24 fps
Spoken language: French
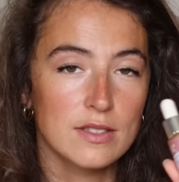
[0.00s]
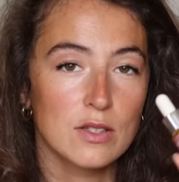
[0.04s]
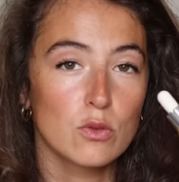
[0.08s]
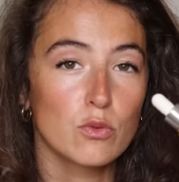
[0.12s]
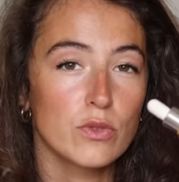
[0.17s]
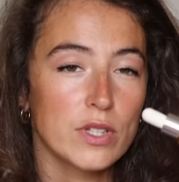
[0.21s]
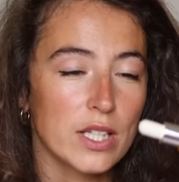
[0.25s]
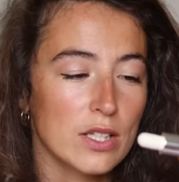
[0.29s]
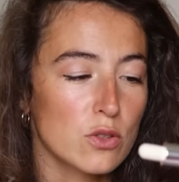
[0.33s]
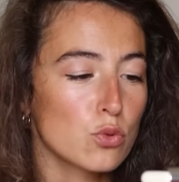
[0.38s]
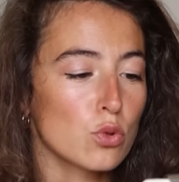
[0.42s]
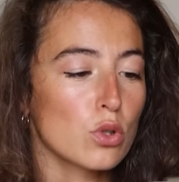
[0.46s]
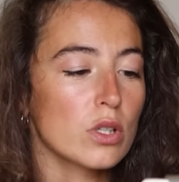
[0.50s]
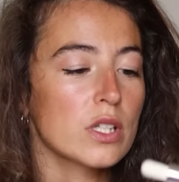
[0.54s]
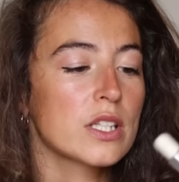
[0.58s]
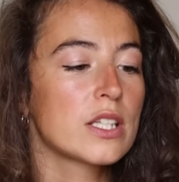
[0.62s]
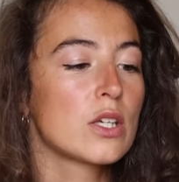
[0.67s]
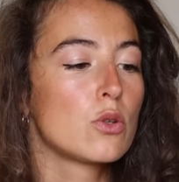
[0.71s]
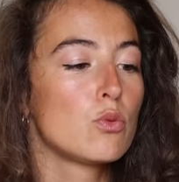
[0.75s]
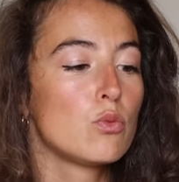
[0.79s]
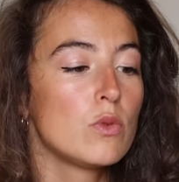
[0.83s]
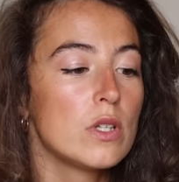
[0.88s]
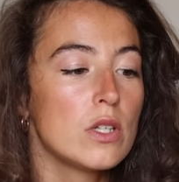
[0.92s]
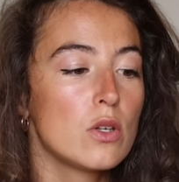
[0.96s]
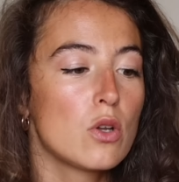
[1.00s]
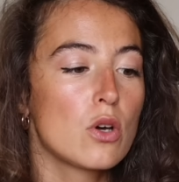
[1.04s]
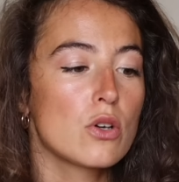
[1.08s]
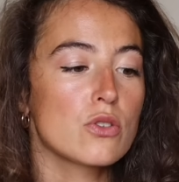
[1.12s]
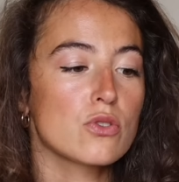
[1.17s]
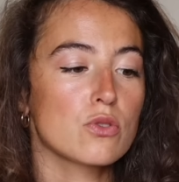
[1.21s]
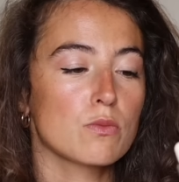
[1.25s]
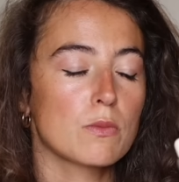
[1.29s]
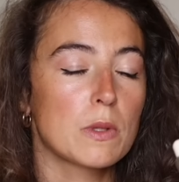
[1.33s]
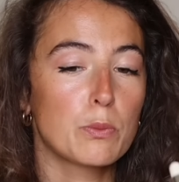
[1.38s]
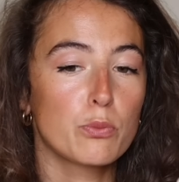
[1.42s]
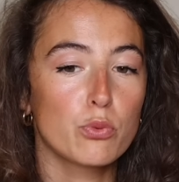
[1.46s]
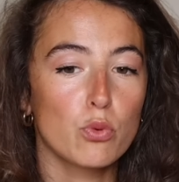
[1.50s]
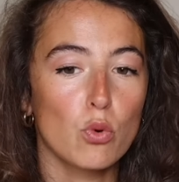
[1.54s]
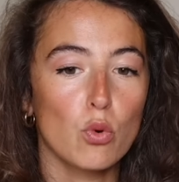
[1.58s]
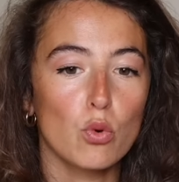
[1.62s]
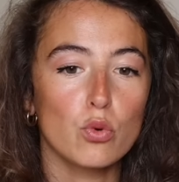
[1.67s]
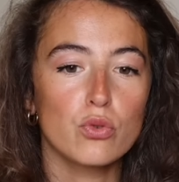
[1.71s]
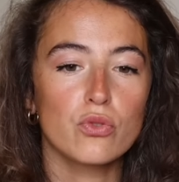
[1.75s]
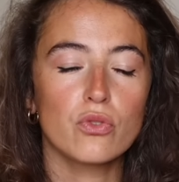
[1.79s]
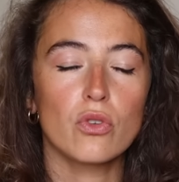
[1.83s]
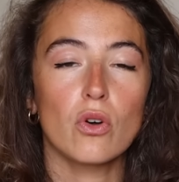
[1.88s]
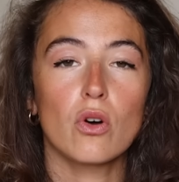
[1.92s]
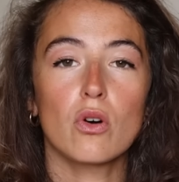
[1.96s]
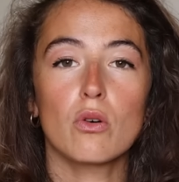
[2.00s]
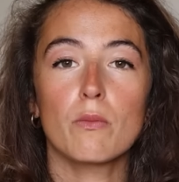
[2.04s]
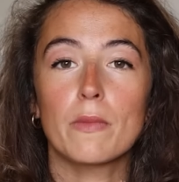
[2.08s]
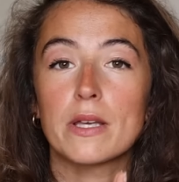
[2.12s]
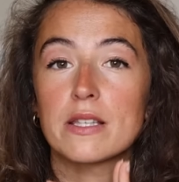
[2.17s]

C'est une texture qui est huileuse, mais pour autant,